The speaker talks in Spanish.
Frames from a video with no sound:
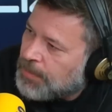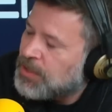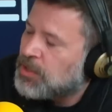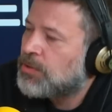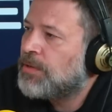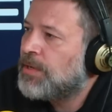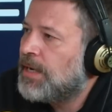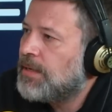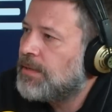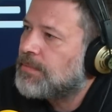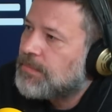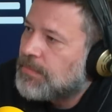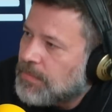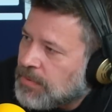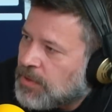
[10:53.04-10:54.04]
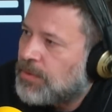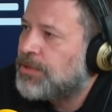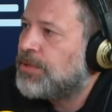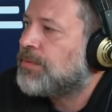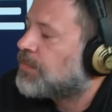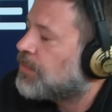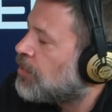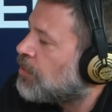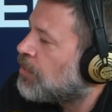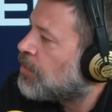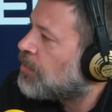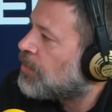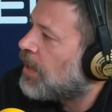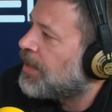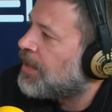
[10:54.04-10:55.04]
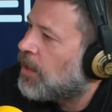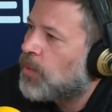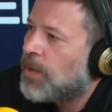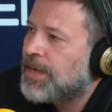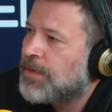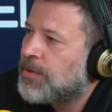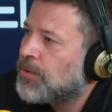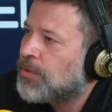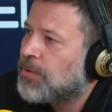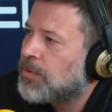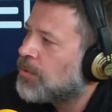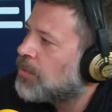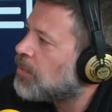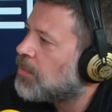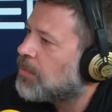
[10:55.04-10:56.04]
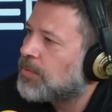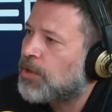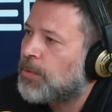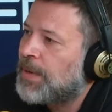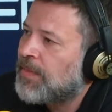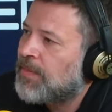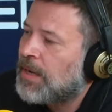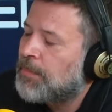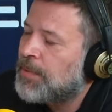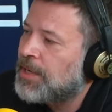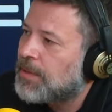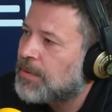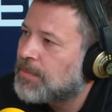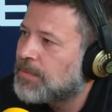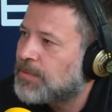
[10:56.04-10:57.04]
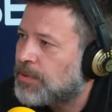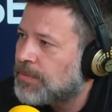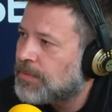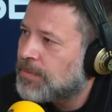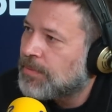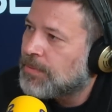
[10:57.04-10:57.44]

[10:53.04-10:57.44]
persona coño, no hay algo ahí que no, no merece la pena. Que no merece